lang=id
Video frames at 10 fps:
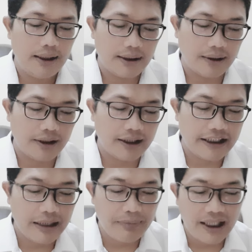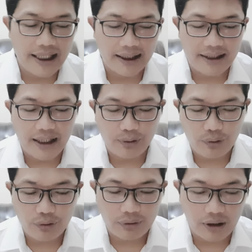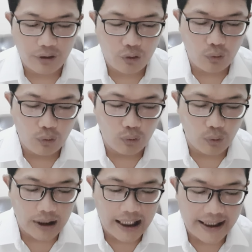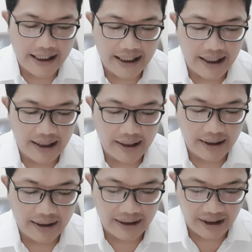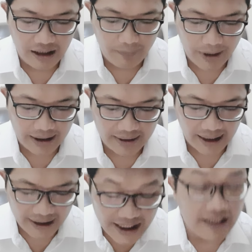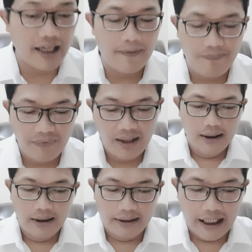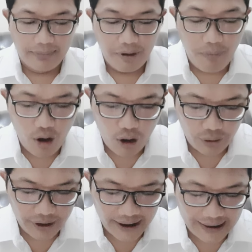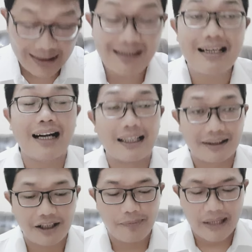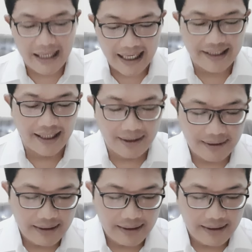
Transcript: Ketika ia melihat Yesus, tersungkurlah ia di depan kakinya dan memohon dengan sangat kepadanya.